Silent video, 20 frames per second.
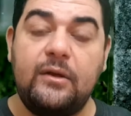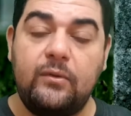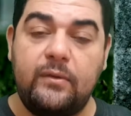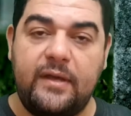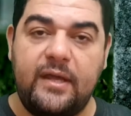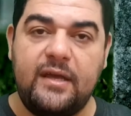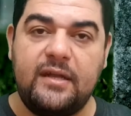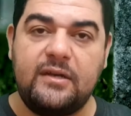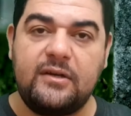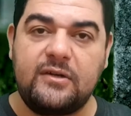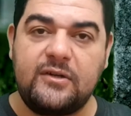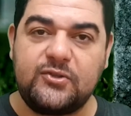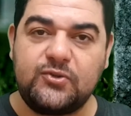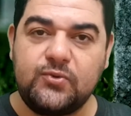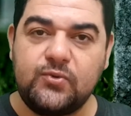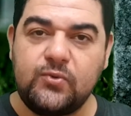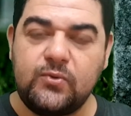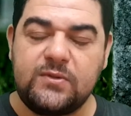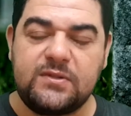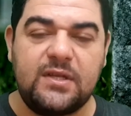لو كان
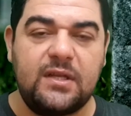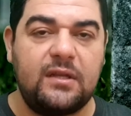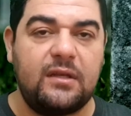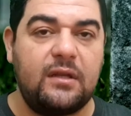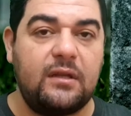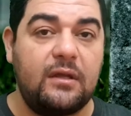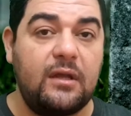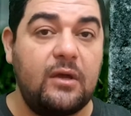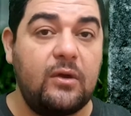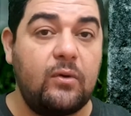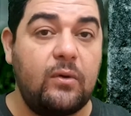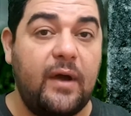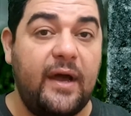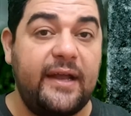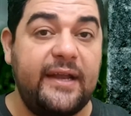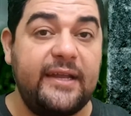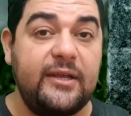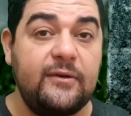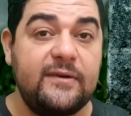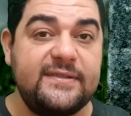الرسول صلى الله
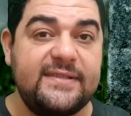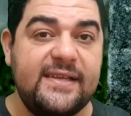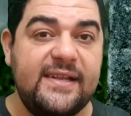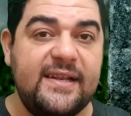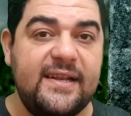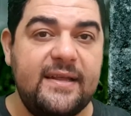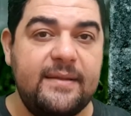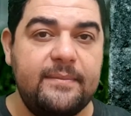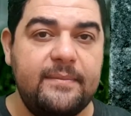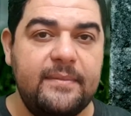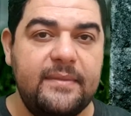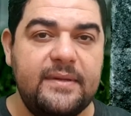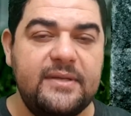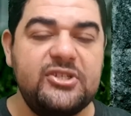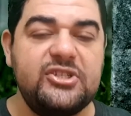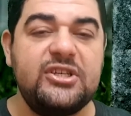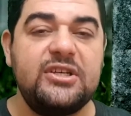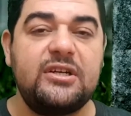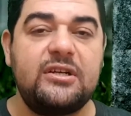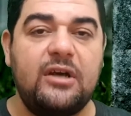عليه وسلم
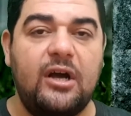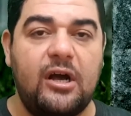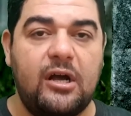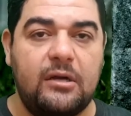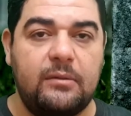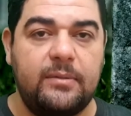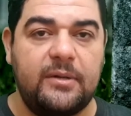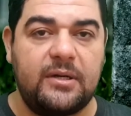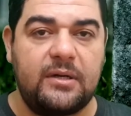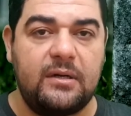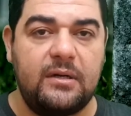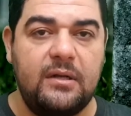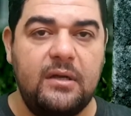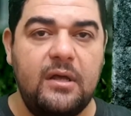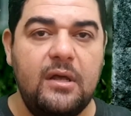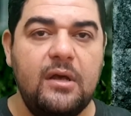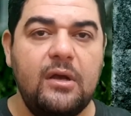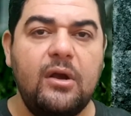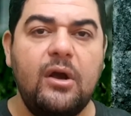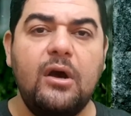شرك أكبر
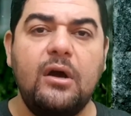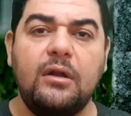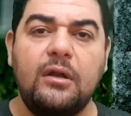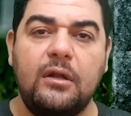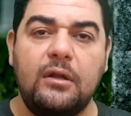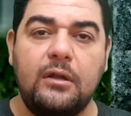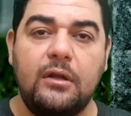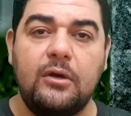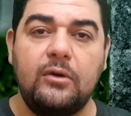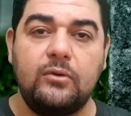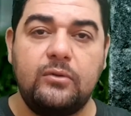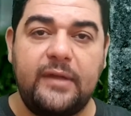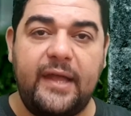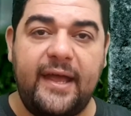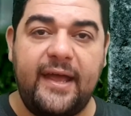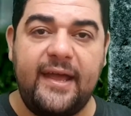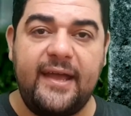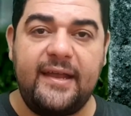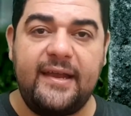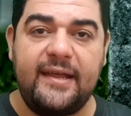قال الله
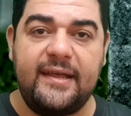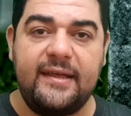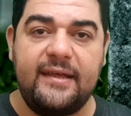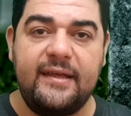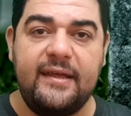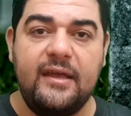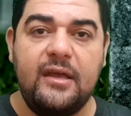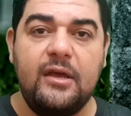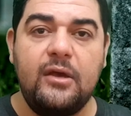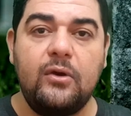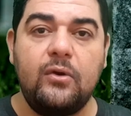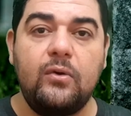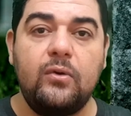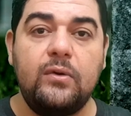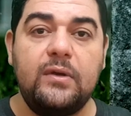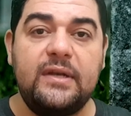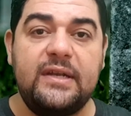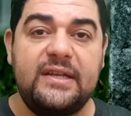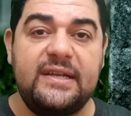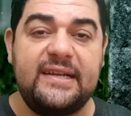تعالى
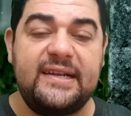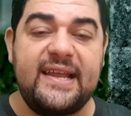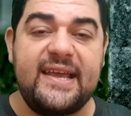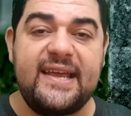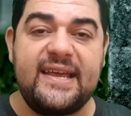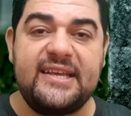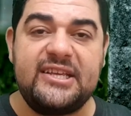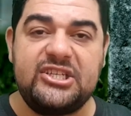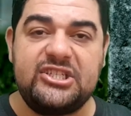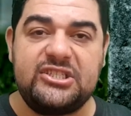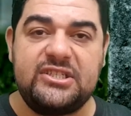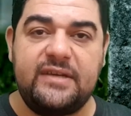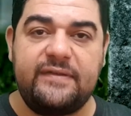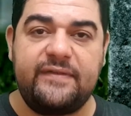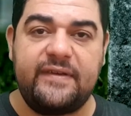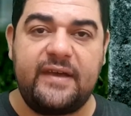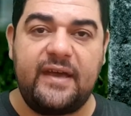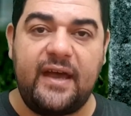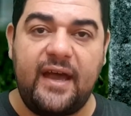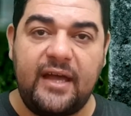كل الله
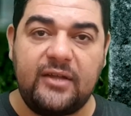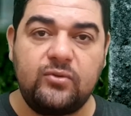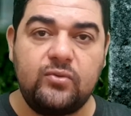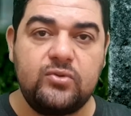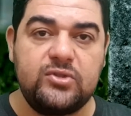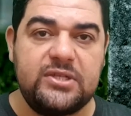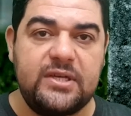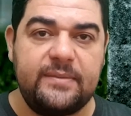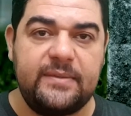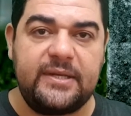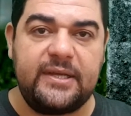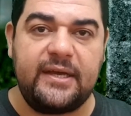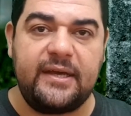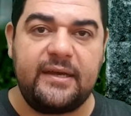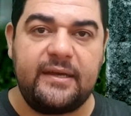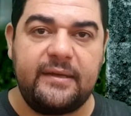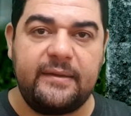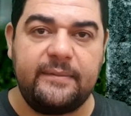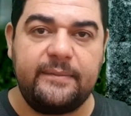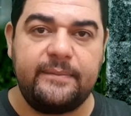الشفاعة
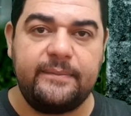جميعا